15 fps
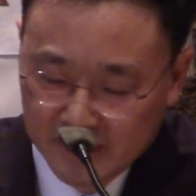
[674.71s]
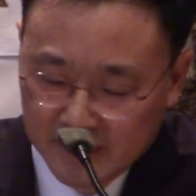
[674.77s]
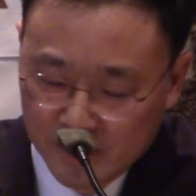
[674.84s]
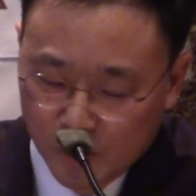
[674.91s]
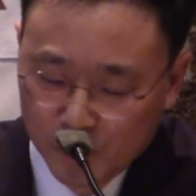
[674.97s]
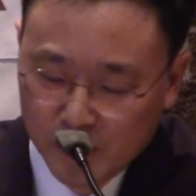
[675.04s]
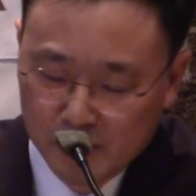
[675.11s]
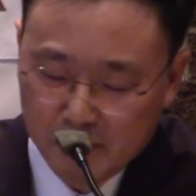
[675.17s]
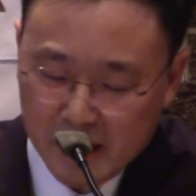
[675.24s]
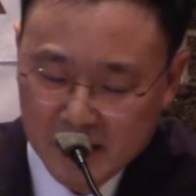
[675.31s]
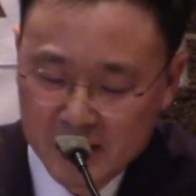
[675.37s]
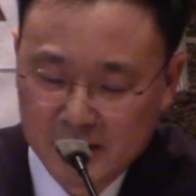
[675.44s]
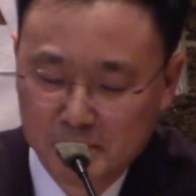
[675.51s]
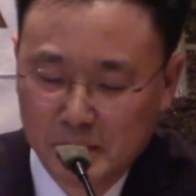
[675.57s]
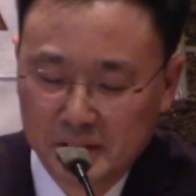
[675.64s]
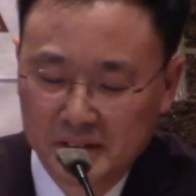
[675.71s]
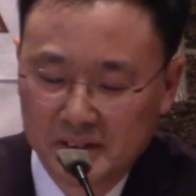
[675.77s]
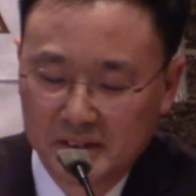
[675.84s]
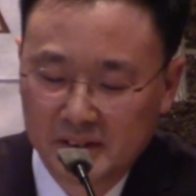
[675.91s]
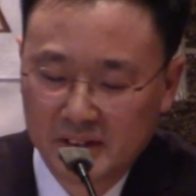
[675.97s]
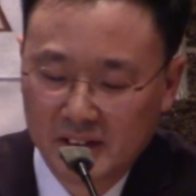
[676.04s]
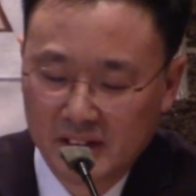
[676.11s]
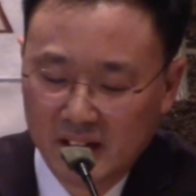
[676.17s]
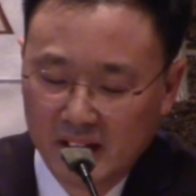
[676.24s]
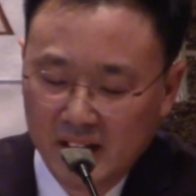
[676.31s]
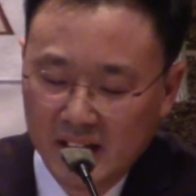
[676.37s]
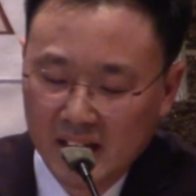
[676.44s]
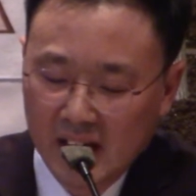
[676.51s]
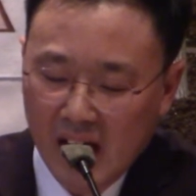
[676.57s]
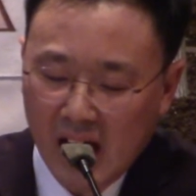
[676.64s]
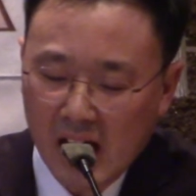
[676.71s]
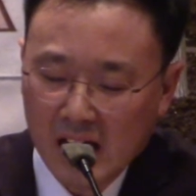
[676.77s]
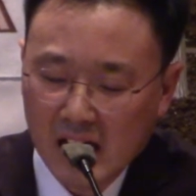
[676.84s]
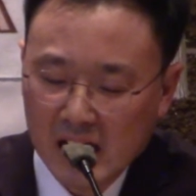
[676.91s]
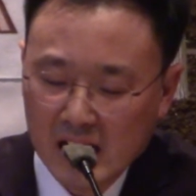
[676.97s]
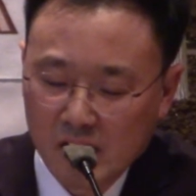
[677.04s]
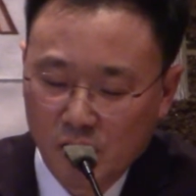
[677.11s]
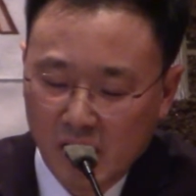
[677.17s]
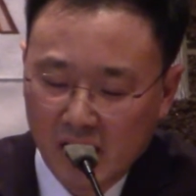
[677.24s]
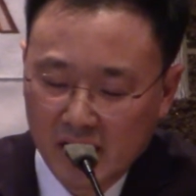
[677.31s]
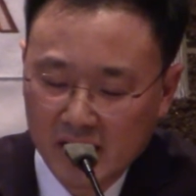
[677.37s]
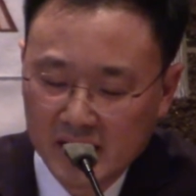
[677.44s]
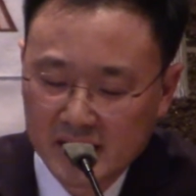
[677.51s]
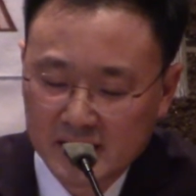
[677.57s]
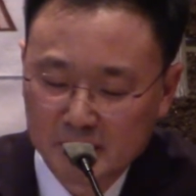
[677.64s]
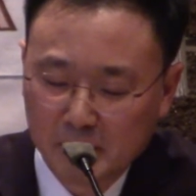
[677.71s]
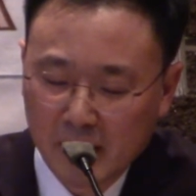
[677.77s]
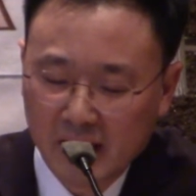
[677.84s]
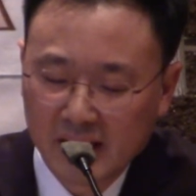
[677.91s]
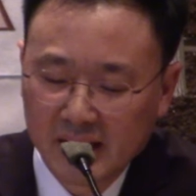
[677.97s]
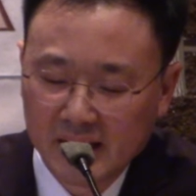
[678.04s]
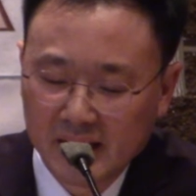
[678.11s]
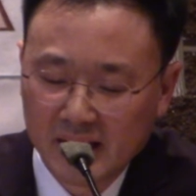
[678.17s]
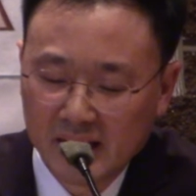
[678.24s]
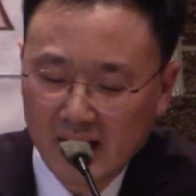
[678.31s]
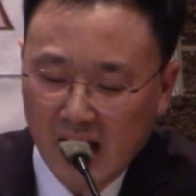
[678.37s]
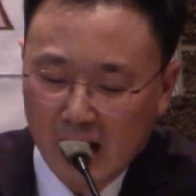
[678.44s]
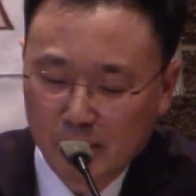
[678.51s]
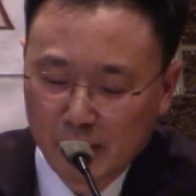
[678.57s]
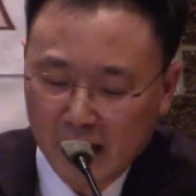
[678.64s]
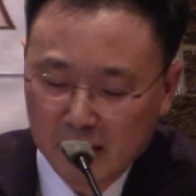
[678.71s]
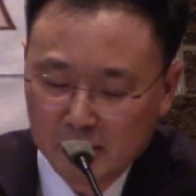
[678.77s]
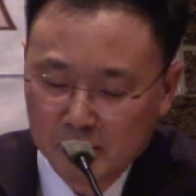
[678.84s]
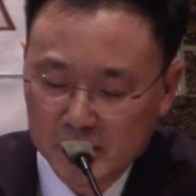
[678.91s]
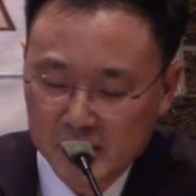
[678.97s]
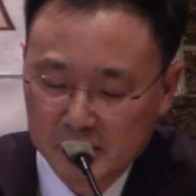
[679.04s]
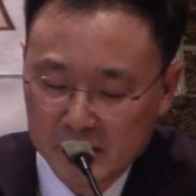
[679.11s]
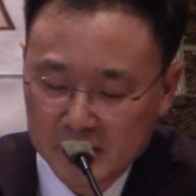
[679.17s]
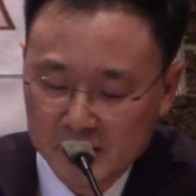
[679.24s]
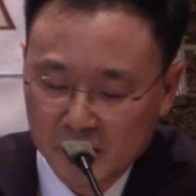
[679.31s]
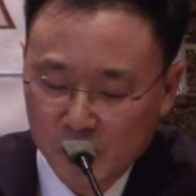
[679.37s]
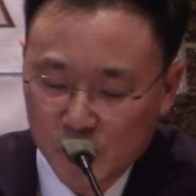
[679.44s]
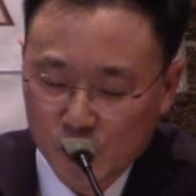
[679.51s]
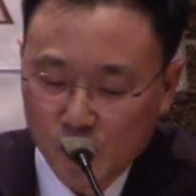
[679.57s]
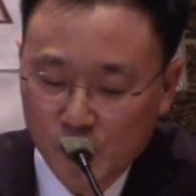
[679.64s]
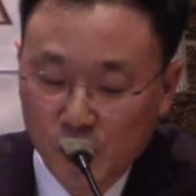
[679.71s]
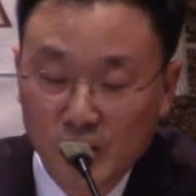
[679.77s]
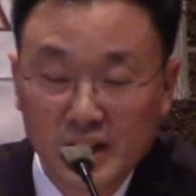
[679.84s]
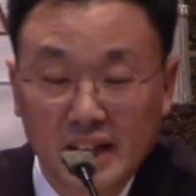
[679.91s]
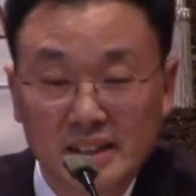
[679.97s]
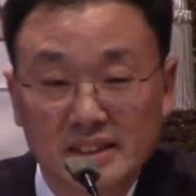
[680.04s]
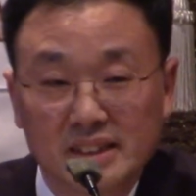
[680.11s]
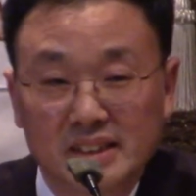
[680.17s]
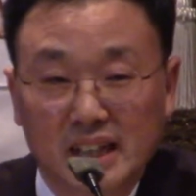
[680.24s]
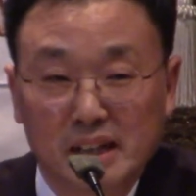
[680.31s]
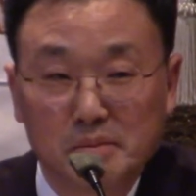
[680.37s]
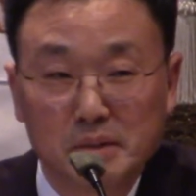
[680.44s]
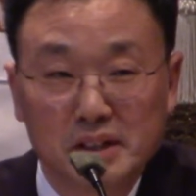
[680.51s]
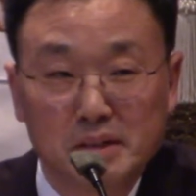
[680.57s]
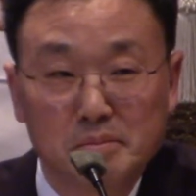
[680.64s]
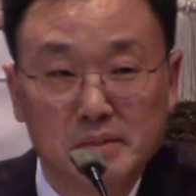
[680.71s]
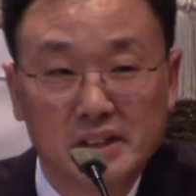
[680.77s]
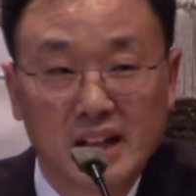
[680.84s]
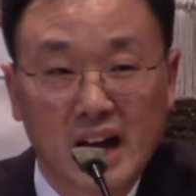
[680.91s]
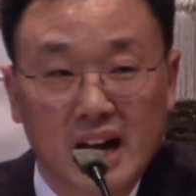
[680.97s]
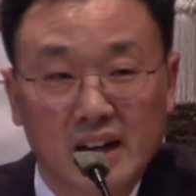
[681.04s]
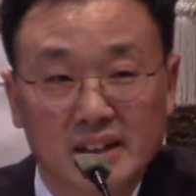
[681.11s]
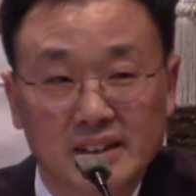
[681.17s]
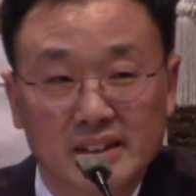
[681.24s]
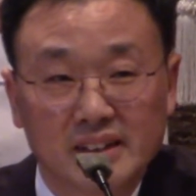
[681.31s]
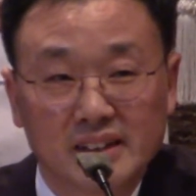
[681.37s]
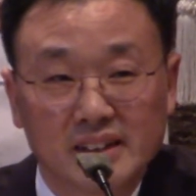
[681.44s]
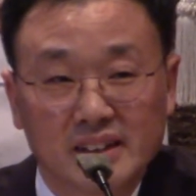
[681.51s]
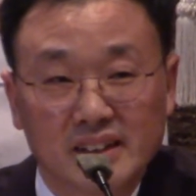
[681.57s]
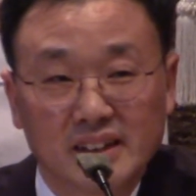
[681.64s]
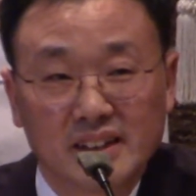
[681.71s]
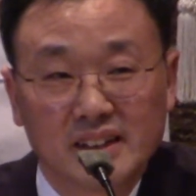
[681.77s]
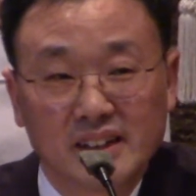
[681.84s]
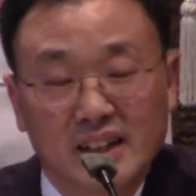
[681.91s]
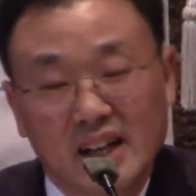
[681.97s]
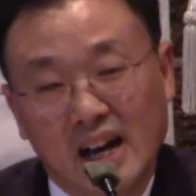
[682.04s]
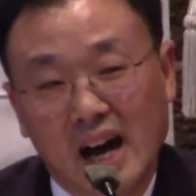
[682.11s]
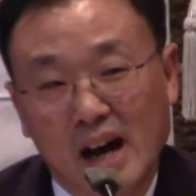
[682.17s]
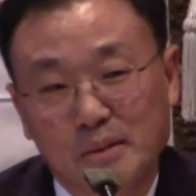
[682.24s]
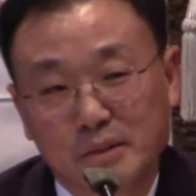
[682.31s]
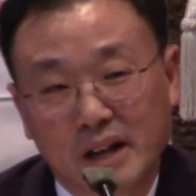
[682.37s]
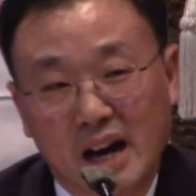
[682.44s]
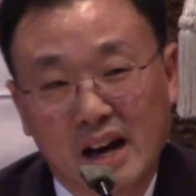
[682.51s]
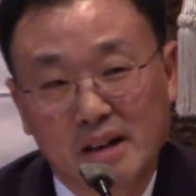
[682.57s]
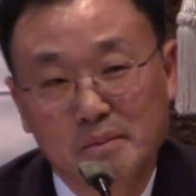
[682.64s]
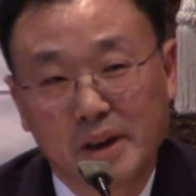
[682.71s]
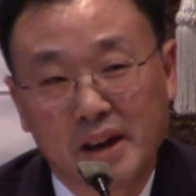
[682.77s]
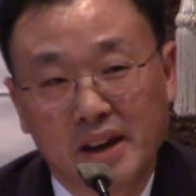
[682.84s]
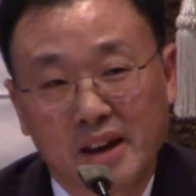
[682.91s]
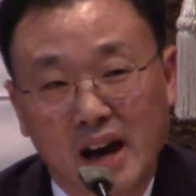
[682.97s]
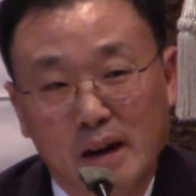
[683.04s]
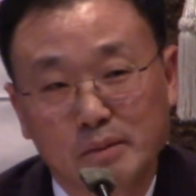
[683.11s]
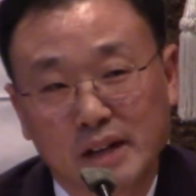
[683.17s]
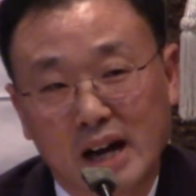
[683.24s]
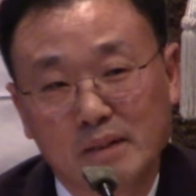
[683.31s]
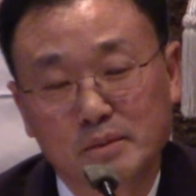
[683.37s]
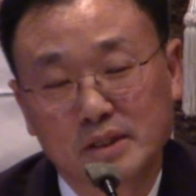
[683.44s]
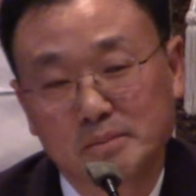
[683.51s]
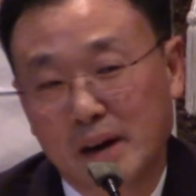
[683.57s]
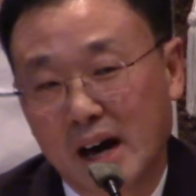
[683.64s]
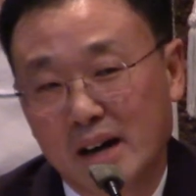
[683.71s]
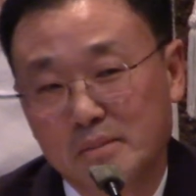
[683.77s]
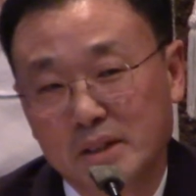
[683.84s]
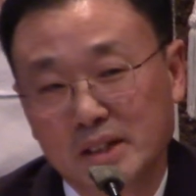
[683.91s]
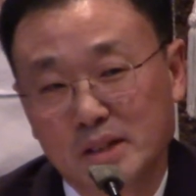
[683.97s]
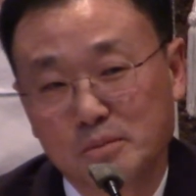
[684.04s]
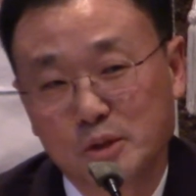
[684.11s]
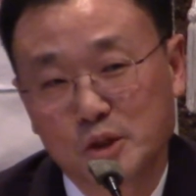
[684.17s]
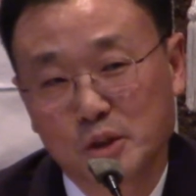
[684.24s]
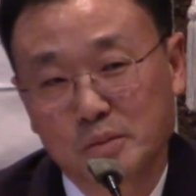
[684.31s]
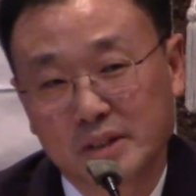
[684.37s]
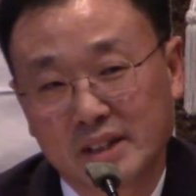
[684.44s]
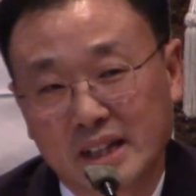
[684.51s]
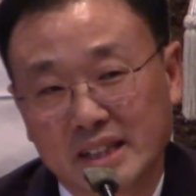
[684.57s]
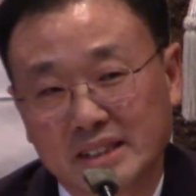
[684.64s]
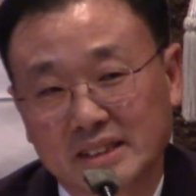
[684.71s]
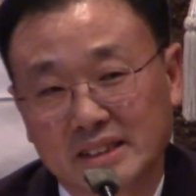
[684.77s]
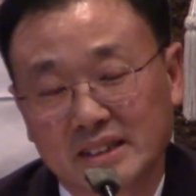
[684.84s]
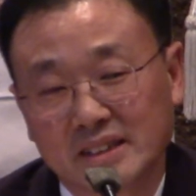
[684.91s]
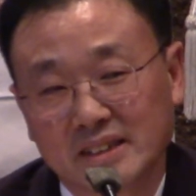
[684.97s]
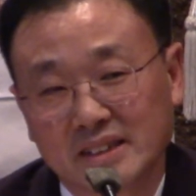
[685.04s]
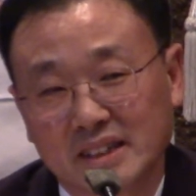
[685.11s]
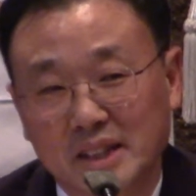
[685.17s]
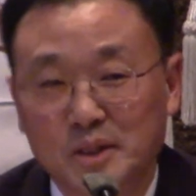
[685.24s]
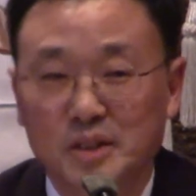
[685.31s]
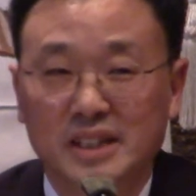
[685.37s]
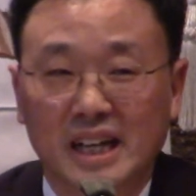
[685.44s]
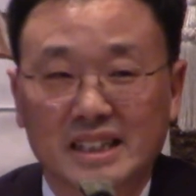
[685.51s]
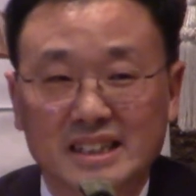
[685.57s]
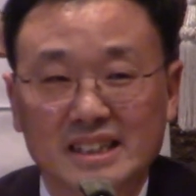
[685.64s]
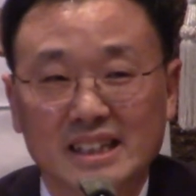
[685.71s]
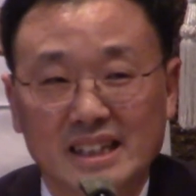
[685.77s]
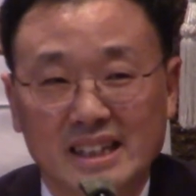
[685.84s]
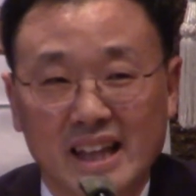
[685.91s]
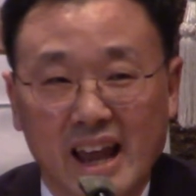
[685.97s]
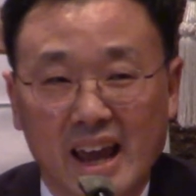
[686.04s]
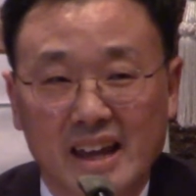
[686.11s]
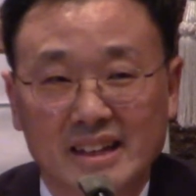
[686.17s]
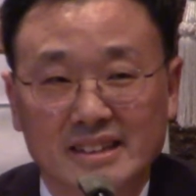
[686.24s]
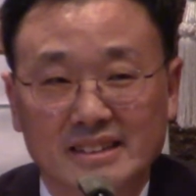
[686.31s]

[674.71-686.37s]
오늘 말씀은 이 하갈과 이스마엘이 아브라함 집에서 쫓겨나는 장면입니다. 아브라함의 아브라함은 마음이 너무 좀그래서 그래도 자식인데